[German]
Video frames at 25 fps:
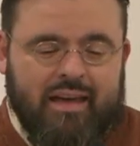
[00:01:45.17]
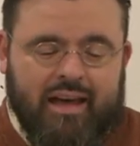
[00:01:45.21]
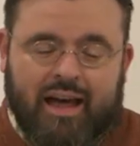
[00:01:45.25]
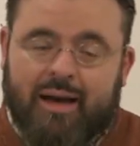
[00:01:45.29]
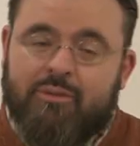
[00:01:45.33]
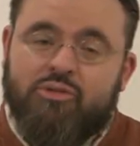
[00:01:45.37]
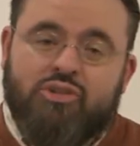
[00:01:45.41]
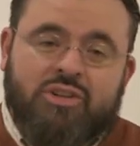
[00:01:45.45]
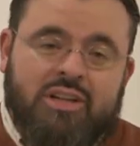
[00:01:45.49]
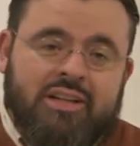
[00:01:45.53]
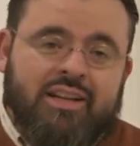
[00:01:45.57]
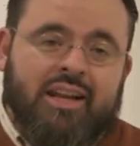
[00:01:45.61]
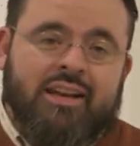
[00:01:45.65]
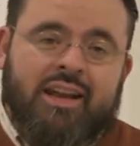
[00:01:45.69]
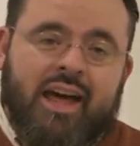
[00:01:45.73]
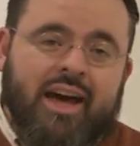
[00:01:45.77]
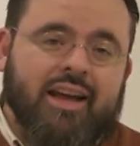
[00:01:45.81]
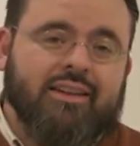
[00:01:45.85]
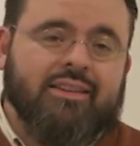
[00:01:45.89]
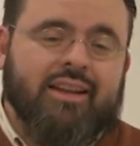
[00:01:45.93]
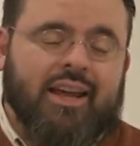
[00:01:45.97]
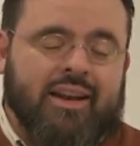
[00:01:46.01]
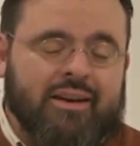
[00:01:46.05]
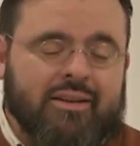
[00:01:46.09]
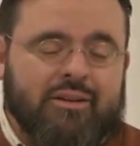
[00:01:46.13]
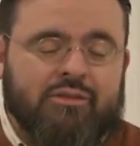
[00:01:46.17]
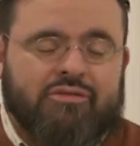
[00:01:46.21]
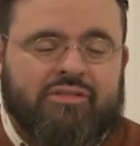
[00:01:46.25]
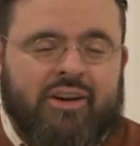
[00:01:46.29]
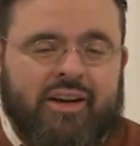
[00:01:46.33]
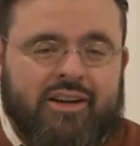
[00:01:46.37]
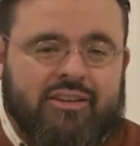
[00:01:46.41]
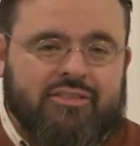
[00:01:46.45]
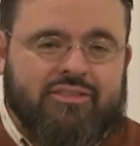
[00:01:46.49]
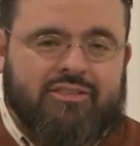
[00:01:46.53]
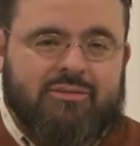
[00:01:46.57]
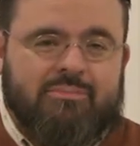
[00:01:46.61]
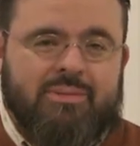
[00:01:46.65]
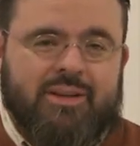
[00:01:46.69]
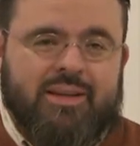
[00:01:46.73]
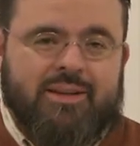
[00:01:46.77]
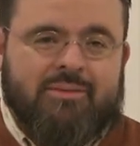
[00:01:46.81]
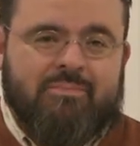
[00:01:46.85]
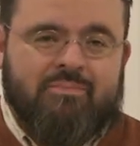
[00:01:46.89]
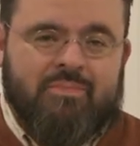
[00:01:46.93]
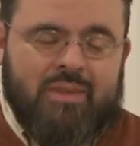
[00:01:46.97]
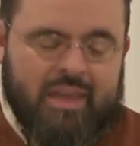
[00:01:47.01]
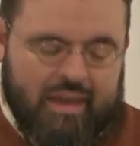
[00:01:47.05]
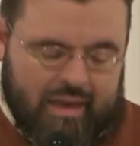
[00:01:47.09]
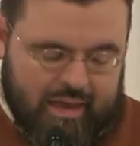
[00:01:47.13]
haben schon in der Nacht angefangen zu
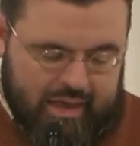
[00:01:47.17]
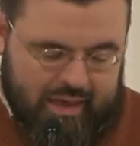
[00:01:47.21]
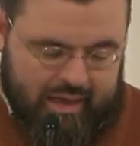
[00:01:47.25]
beten.